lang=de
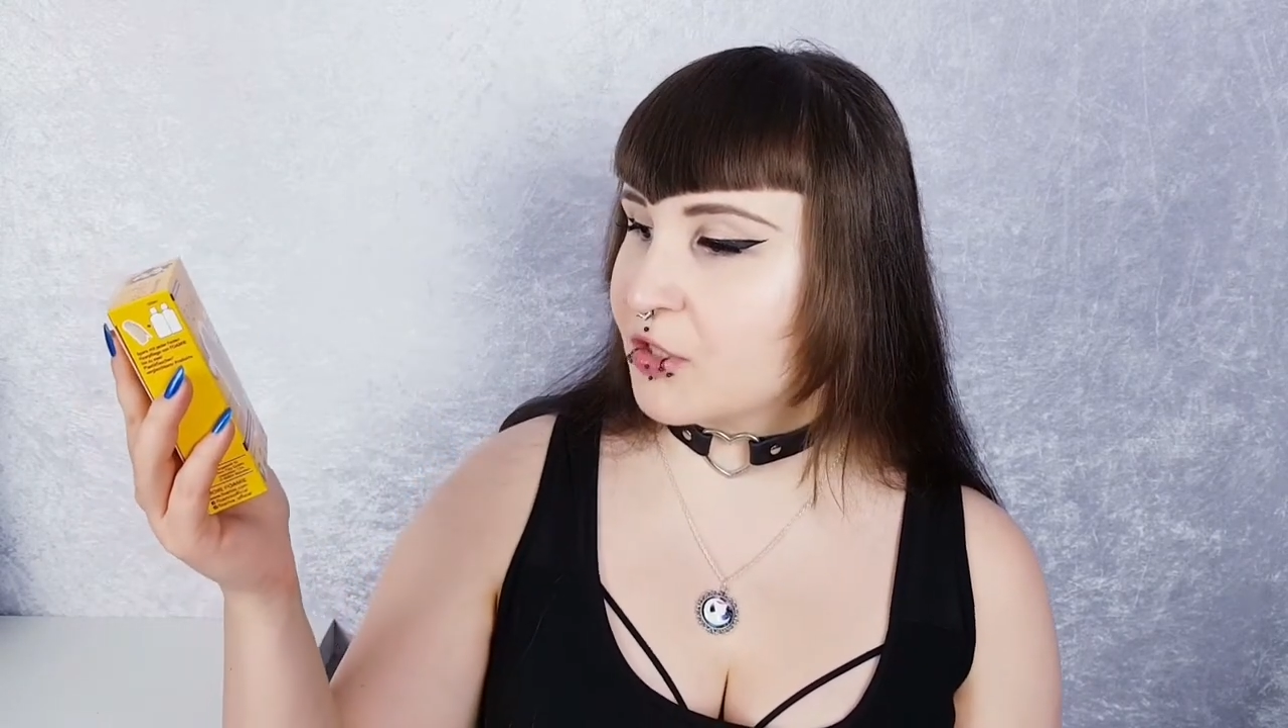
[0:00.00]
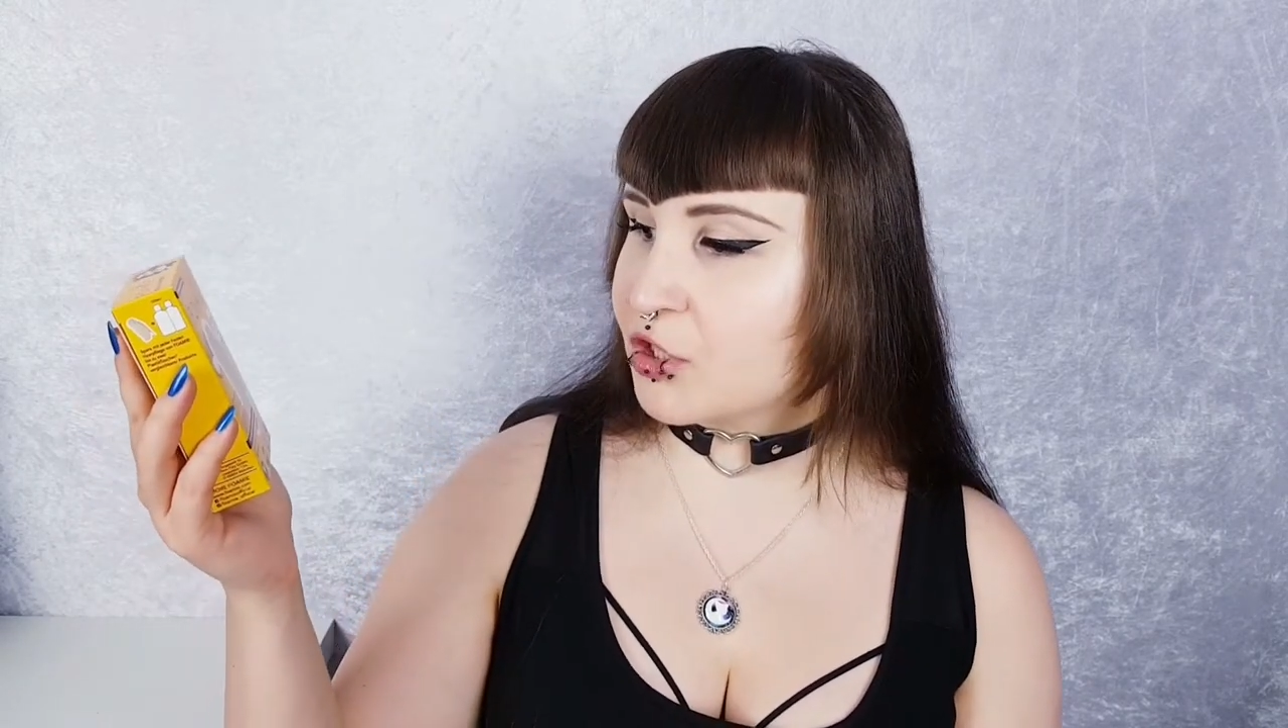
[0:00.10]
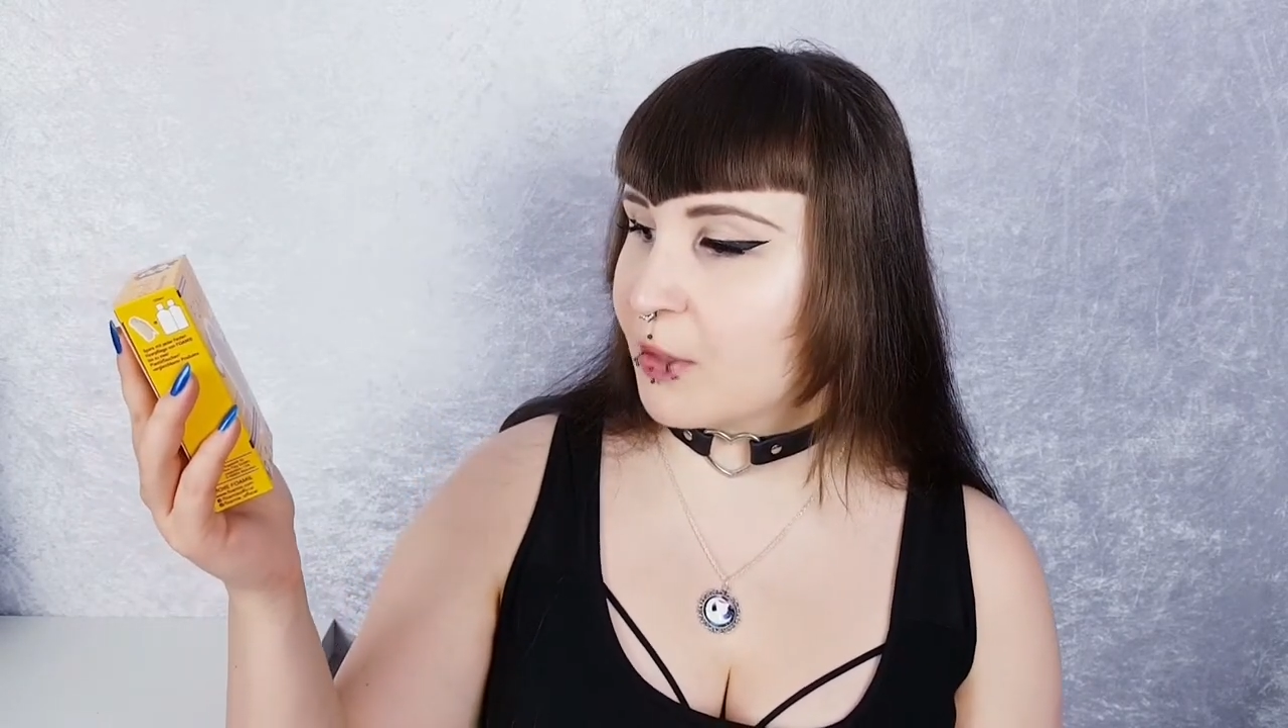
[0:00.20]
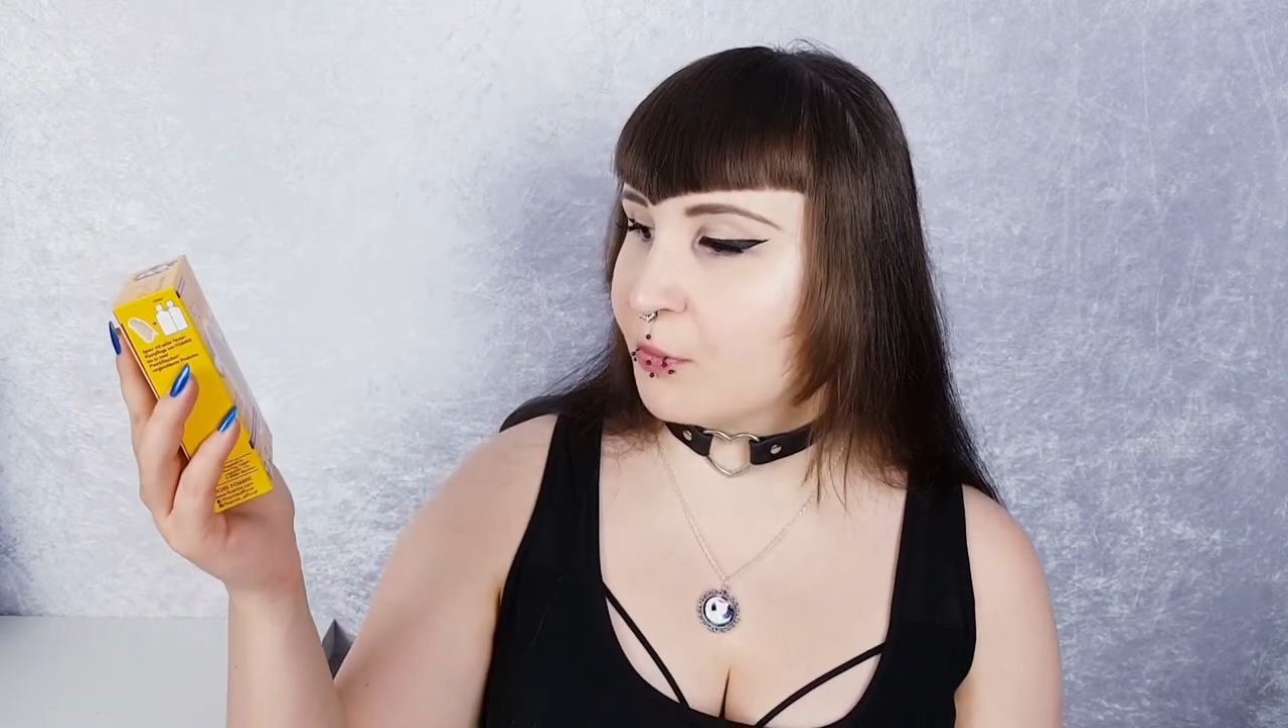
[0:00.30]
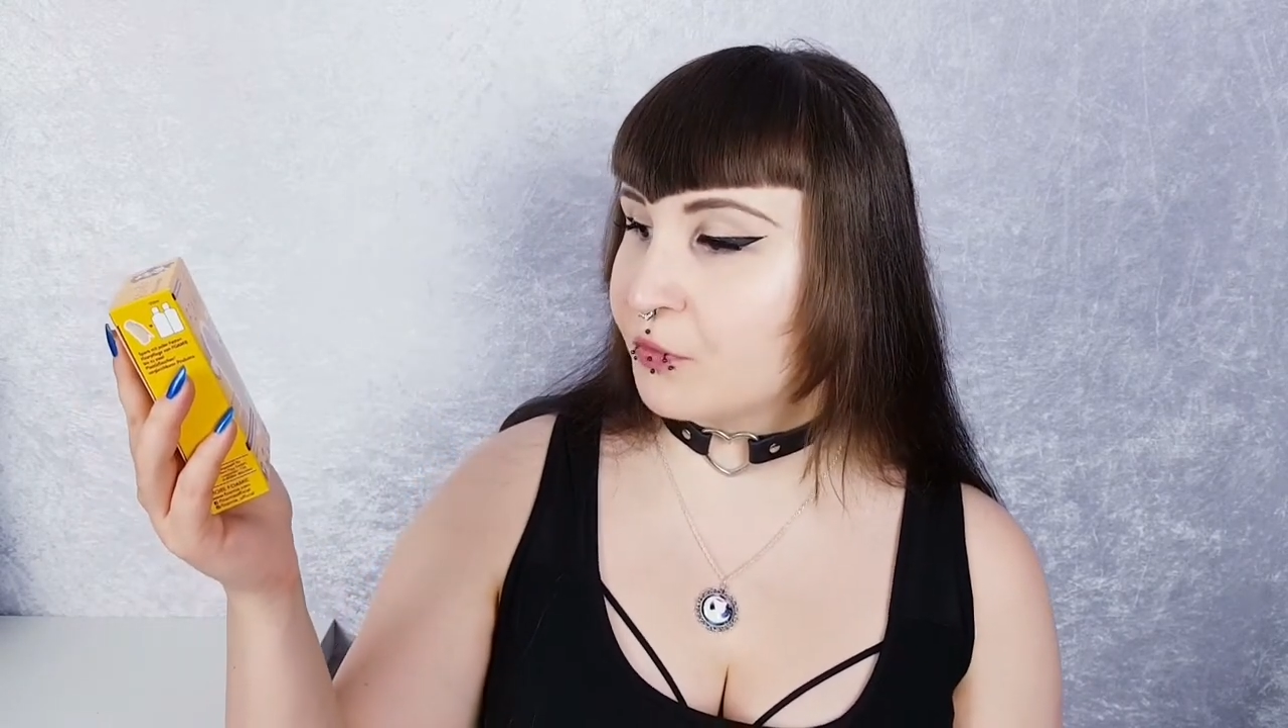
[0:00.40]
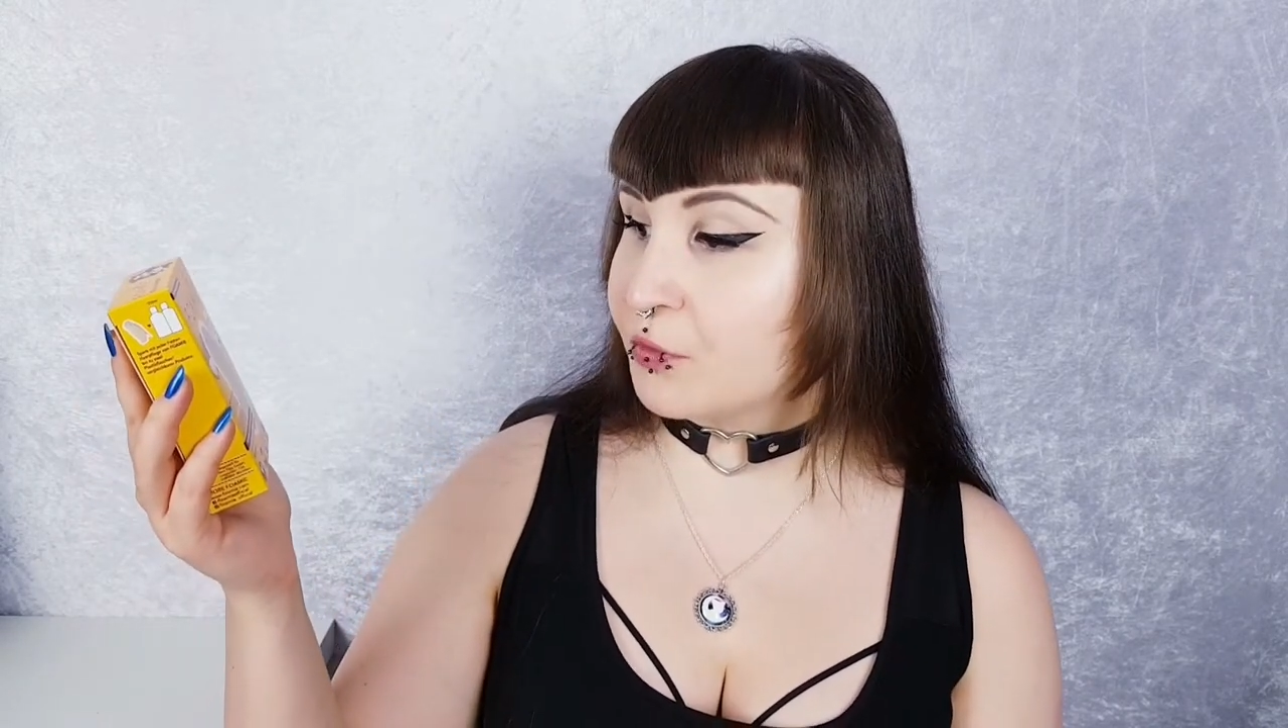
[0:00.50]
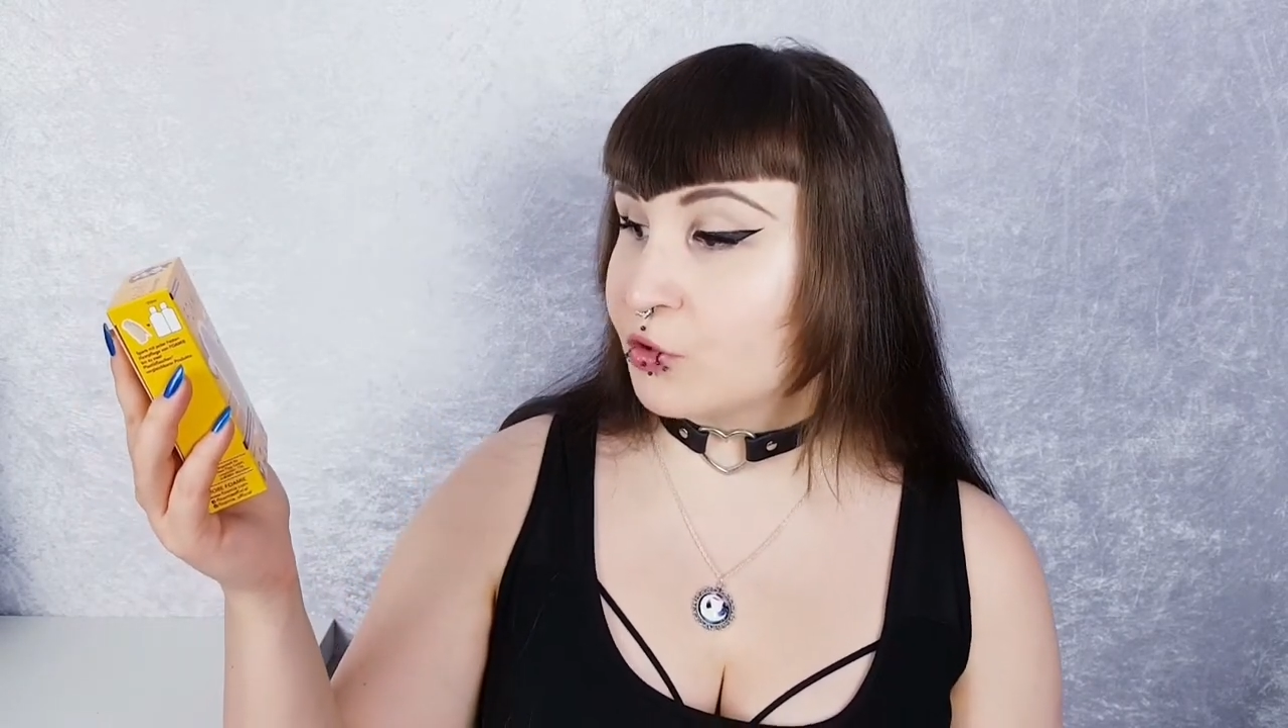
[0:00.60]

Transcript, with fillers: Shampoo für